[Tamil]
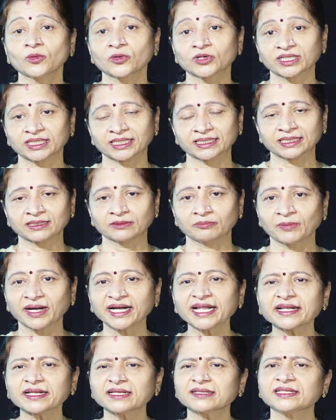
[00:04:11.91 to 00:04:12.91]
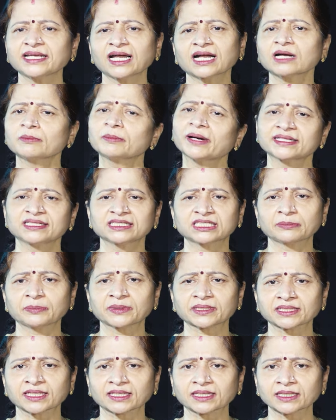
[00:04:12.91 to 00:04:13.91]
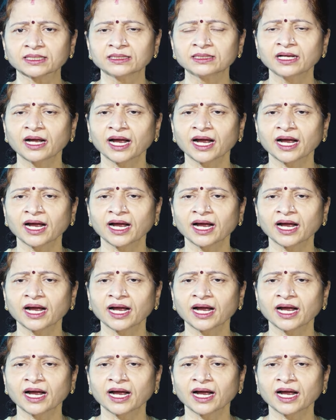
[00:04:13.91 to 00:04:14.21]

ஒரு மன ரீதியாக பாதிக்கப்படுறாங்க